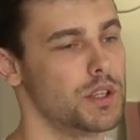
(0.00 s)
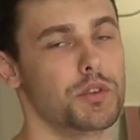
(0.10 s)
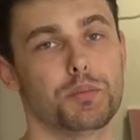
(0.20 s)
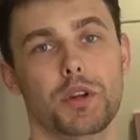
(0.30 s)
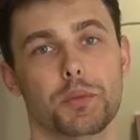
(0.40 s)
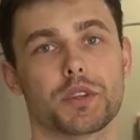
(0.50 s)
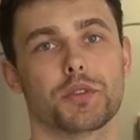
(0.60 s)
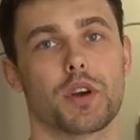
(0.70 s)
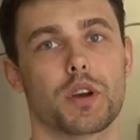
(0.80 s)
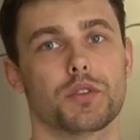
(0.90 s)
9
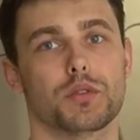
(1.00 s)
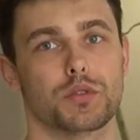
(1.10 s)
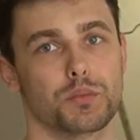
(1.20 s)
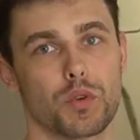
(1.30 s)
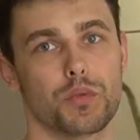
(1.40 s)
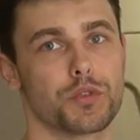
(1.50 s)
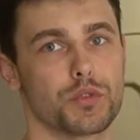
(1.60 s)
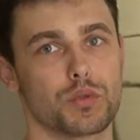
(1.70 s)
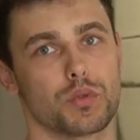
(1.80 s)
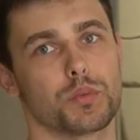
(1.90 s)
миллиметров как раз. То есть мы ровно
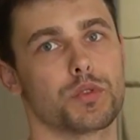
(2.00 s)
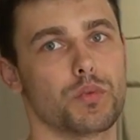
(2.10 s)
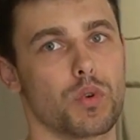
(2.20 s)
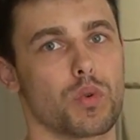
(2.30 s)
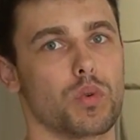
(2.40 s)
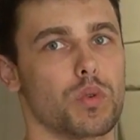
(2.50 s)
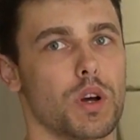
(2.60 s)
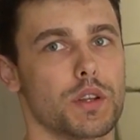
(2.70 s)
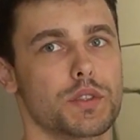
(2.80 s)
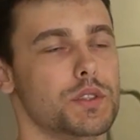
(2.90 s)
центруем
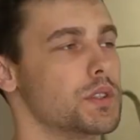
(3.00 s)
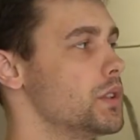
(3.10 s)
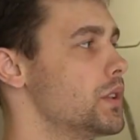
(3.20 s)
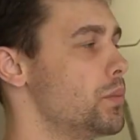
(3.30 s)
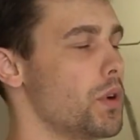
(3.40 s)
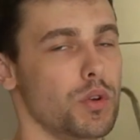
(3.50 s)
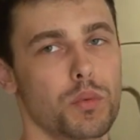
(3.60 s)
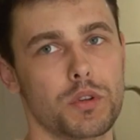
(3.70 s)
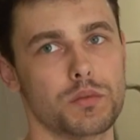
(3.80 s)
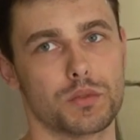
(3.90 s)
створку относительно
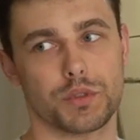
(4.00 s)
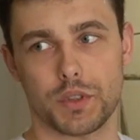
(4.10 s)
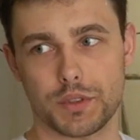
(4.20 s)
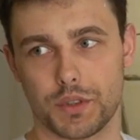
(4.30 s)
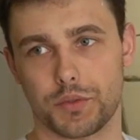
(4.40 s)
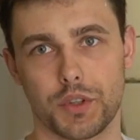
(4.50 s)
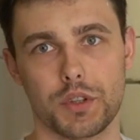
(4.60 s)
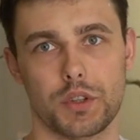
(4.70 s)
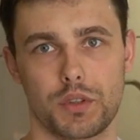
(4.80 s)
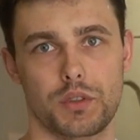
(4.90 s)
проема, то есть она здесь в
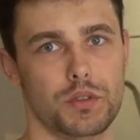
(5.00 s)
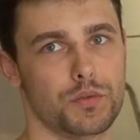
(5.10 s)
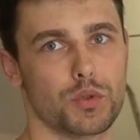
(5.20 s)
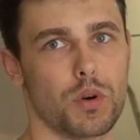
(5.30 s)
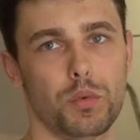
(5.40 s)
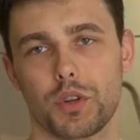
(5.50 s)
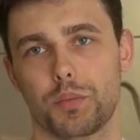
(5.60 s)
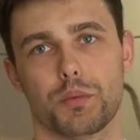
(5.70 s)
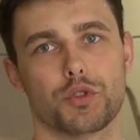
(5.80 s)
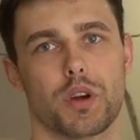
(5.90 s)
центре, и все
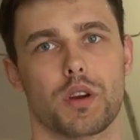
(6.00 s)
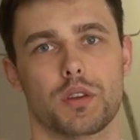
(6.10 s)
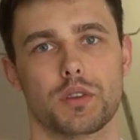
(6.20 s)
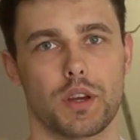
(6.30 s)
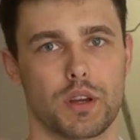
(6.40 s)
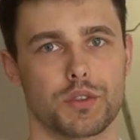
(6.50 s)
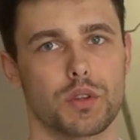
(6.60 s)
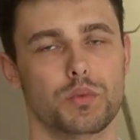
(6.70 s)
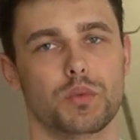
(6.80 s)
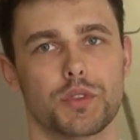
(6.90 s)
работает прям шикарно. Так, как
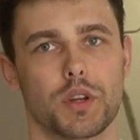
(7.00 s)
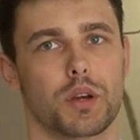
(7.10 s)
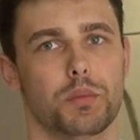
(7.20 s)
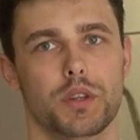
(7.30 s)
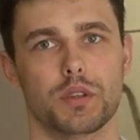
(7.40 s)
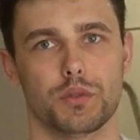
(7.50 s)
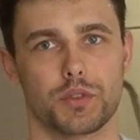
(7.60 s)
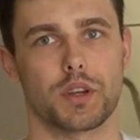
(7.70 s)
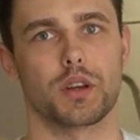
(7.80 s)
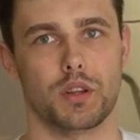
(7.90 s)
задумывалось, так, как
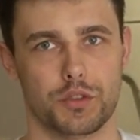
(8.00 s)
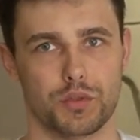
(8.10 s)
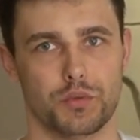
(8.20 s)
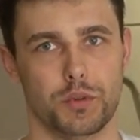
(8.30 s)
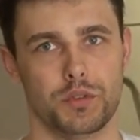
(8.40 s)
планировалось, так, как должно, в